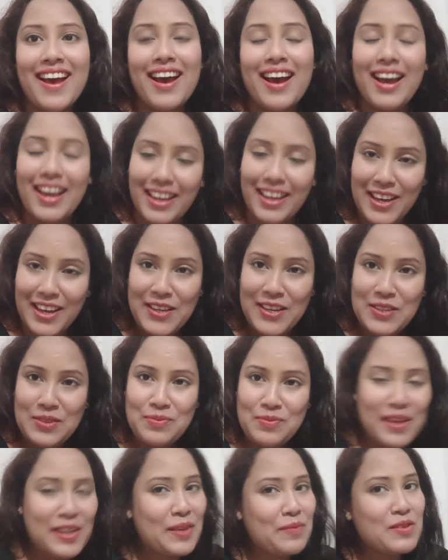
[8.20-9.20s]
हाय गाइस
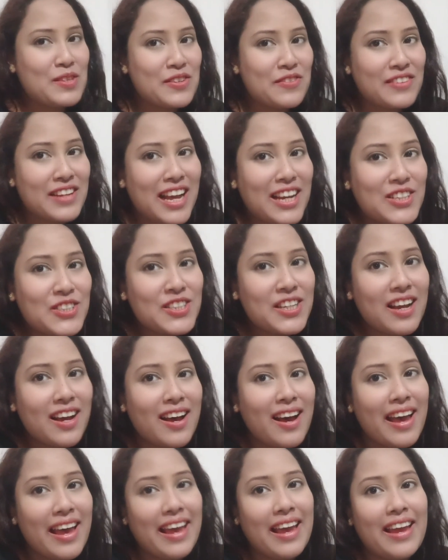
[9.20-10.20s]
माय नेम इज़ अभिलाषा
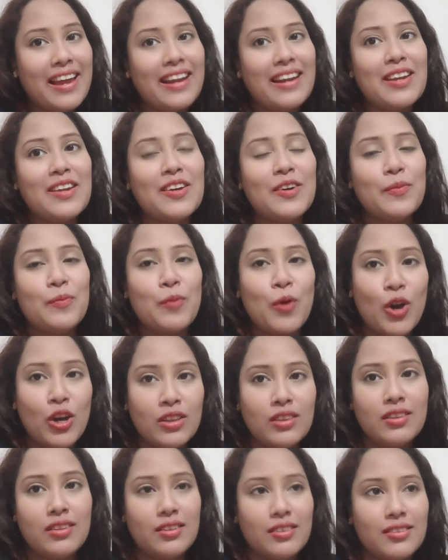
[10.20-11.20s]
एंड बहुत
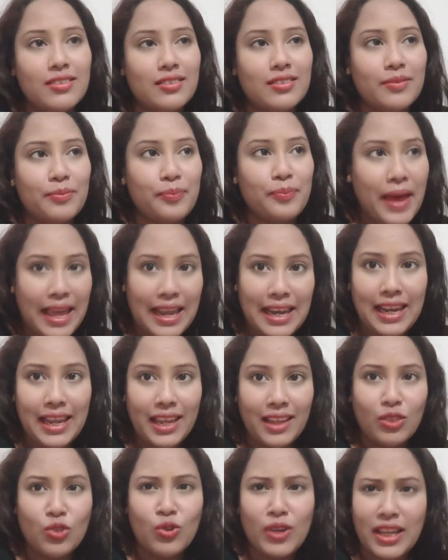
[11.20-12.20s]
पहले
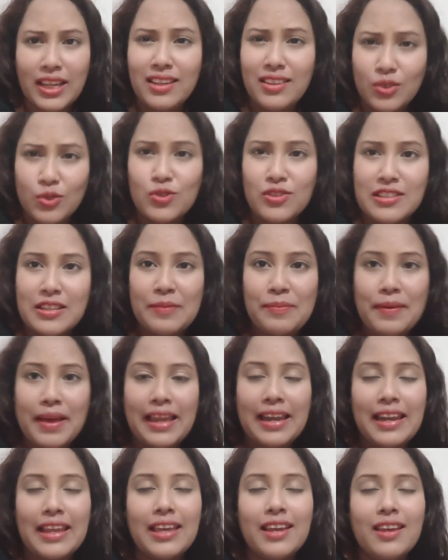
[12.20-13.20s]
तो नहीं कुछ दिन
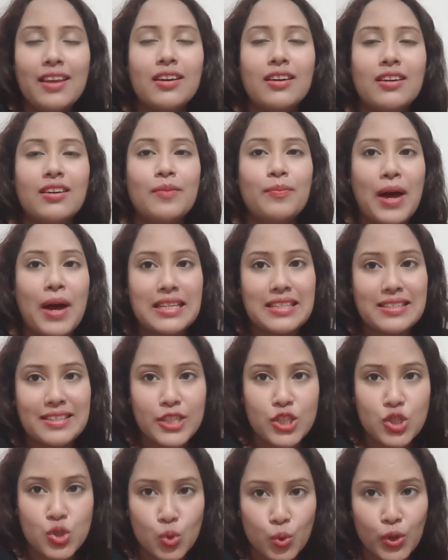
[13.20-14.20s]
पहले ही पार्क
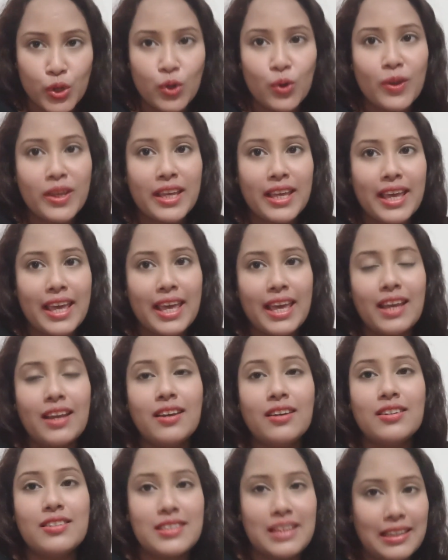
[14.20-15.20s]
स्ट्रीट जूडियो की एक
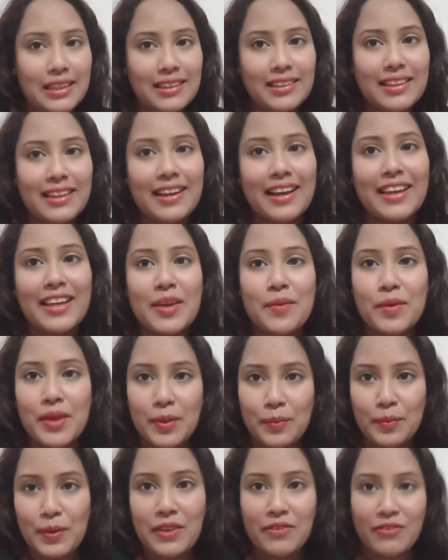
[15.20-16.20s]
uh, झलक दिखाई है मैंने
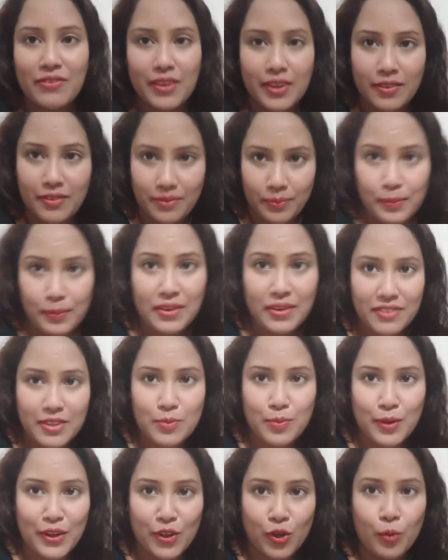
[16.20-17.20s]
अपनी प्रीवियस
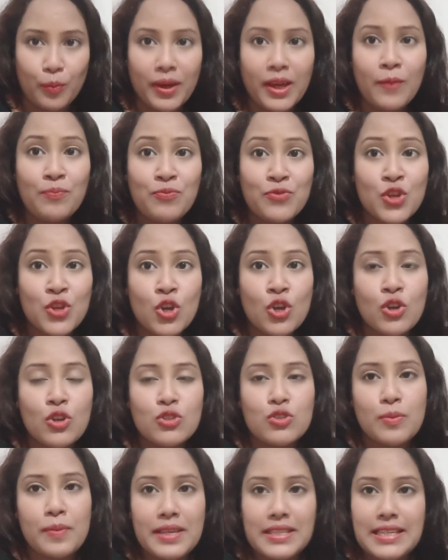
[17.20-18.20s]
वीडियो में सो
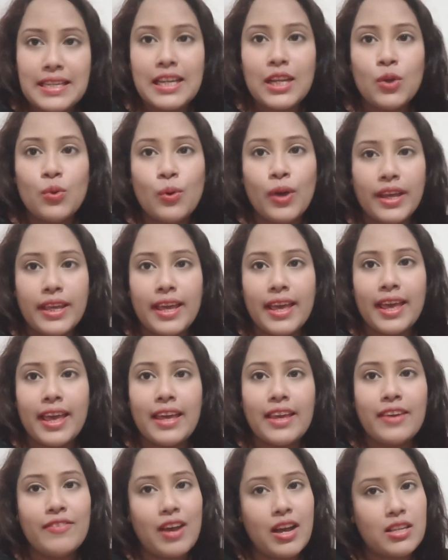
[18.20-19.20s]
so बेसिकली हुआ ये है
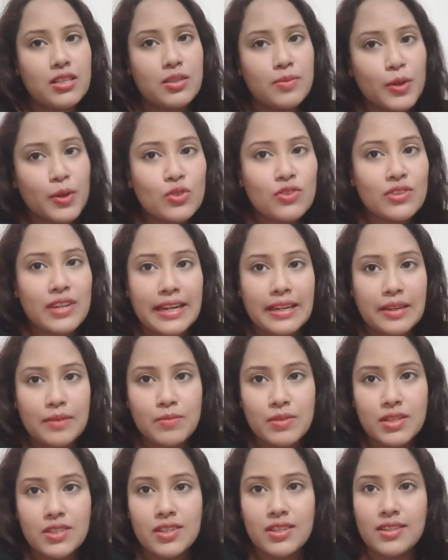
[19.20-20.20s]
कि वहाँ से मैं कुछ रैंडम
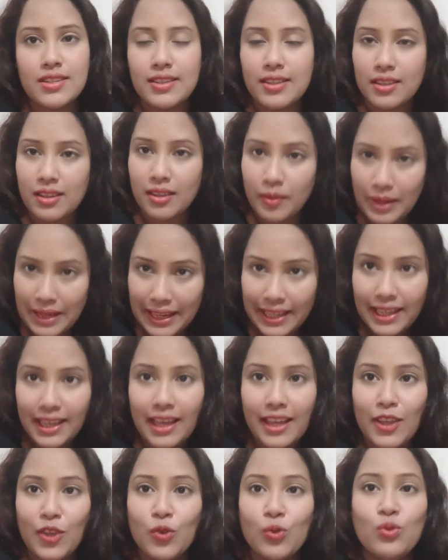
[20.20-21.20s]
सी चीज़ें लेके
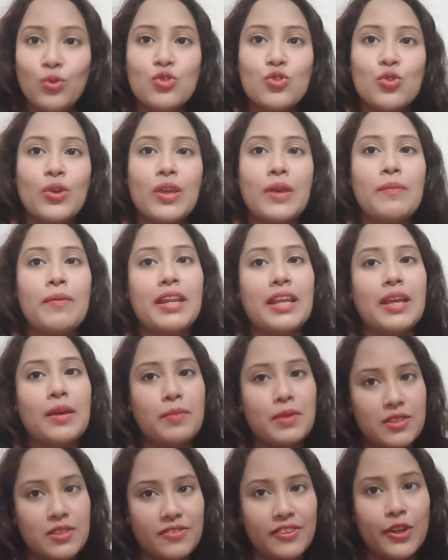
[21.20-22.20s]
आई हूँ जो कि मैंने अभी
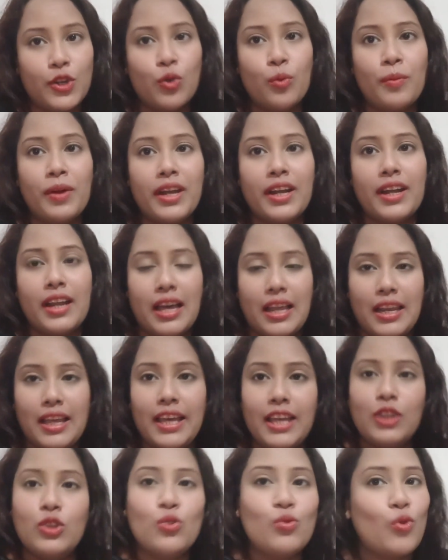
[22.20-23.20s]
इस वीडियो में डाला
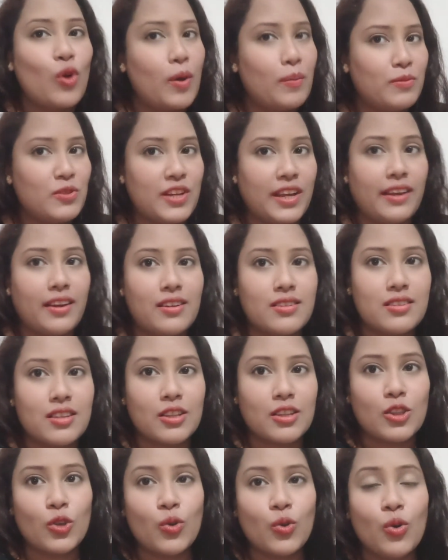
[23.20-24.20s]
है तो वो आप चेक कर
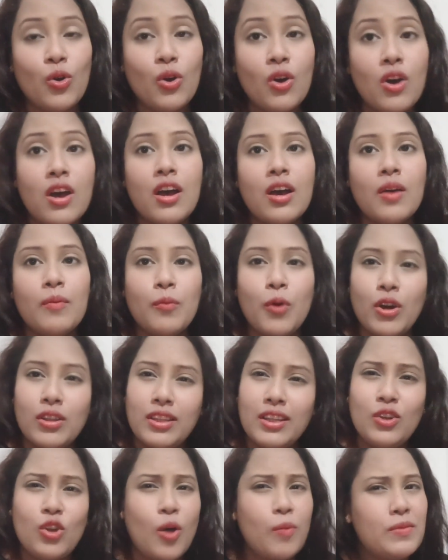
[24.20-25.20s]
सकते हो बहुत
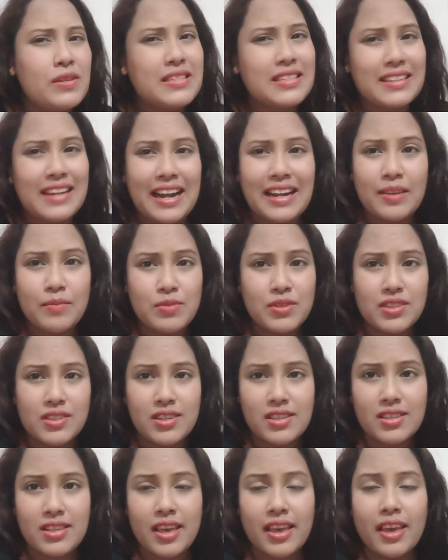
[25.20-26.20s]
ही नॉर्मल सी रैंडम सी
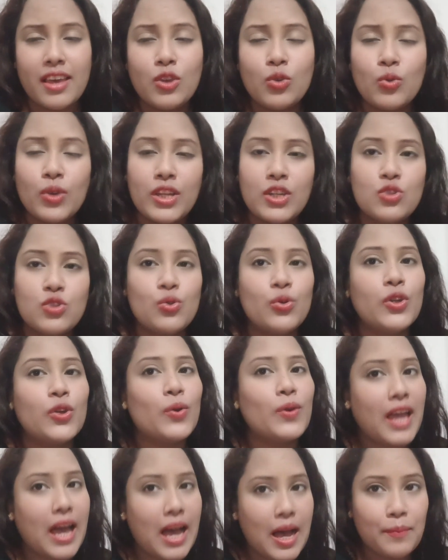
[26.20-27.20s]
चीज़ें हैं क्योंकि जूडियो
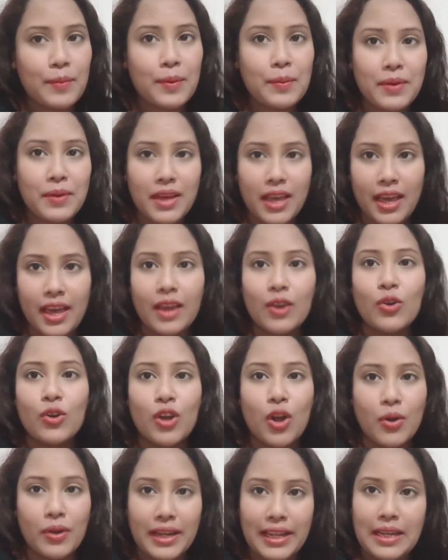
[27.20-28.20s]
यहाँ पे भी है
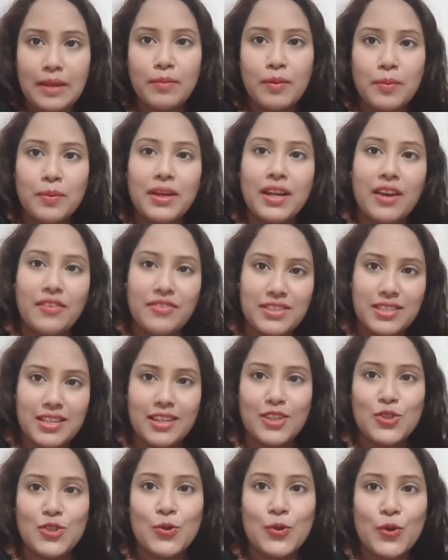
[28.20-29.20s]
गुड़गांव दिल्ली में भी काफ़ी
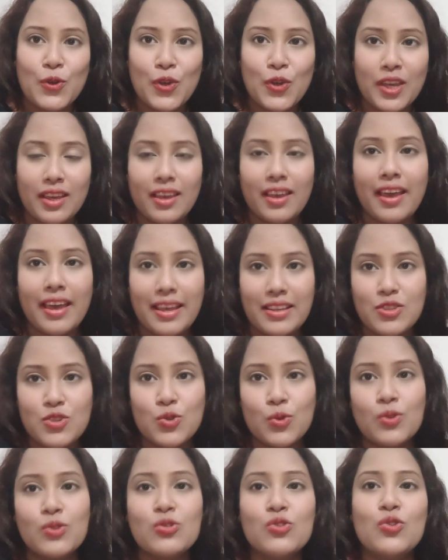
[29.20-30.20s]
सारे जूडियो के हैं
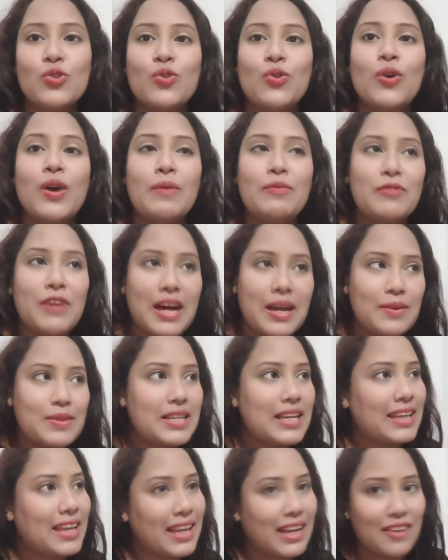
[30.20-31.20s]
स्टोर्स तो हम वहाँ
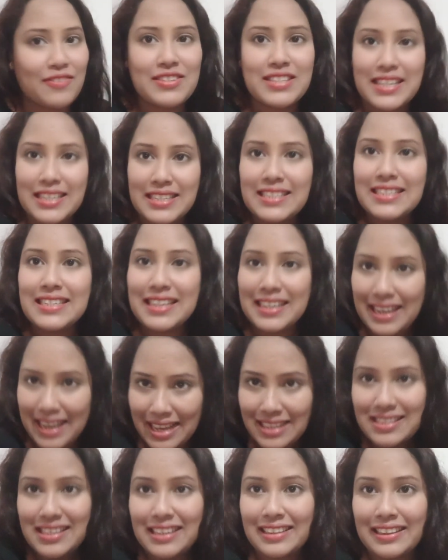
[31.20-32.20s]
जाके काफ़ी सारी चीज़ें ला
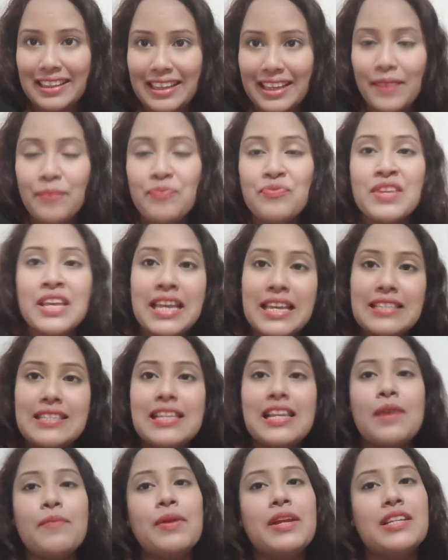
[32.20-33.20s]
सकते हैं
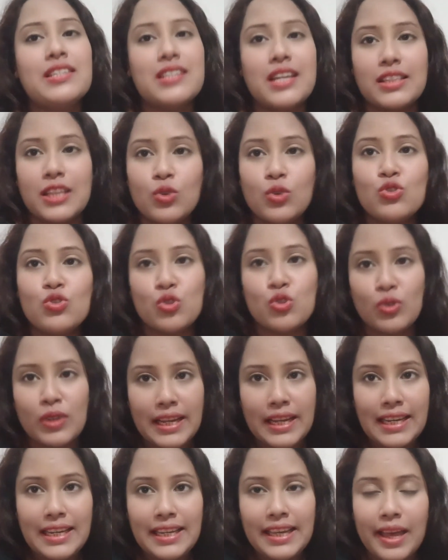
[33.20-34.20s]
इसीलिए मैंने ज़्यादा कुछ तो
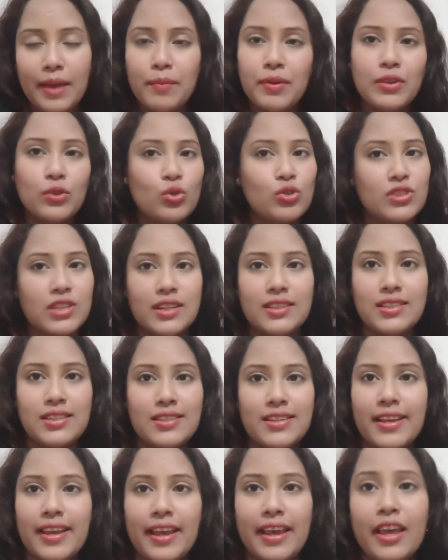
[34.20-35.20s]
नहीं लिया है बट दो चार
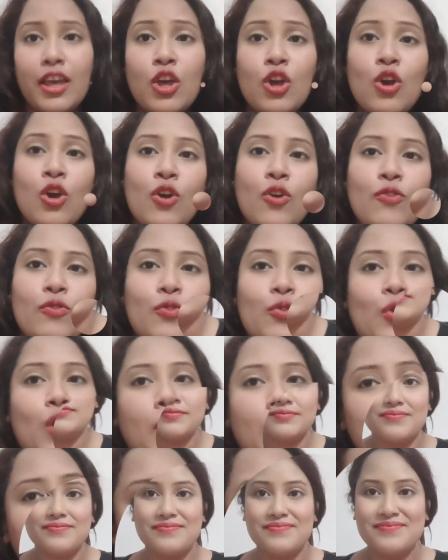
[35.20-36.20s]
चीज़ें हैं वो
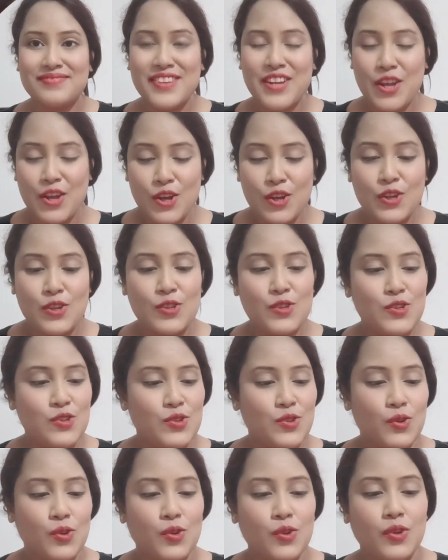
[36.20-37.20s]
आप इस वीडियो में आगे देख
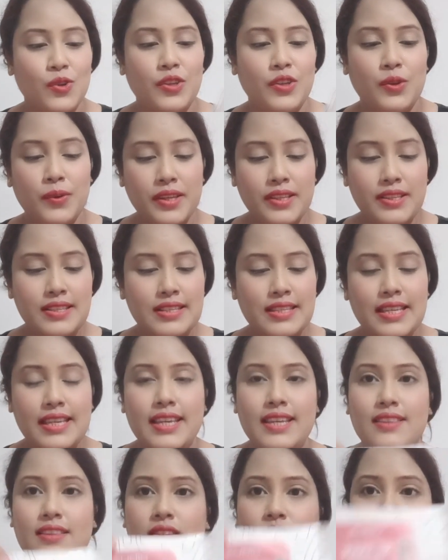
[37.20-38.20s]
सकते हो यू कैन सी
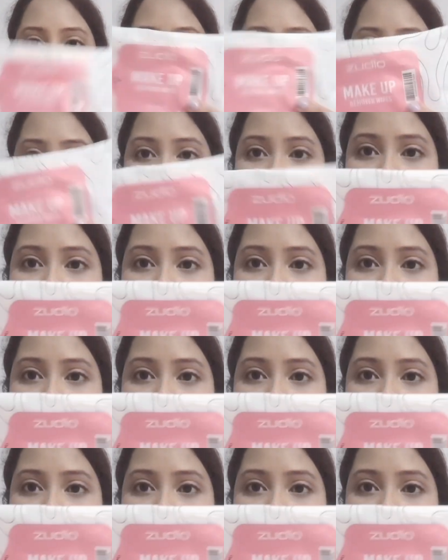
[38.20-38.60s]
दिस वन इज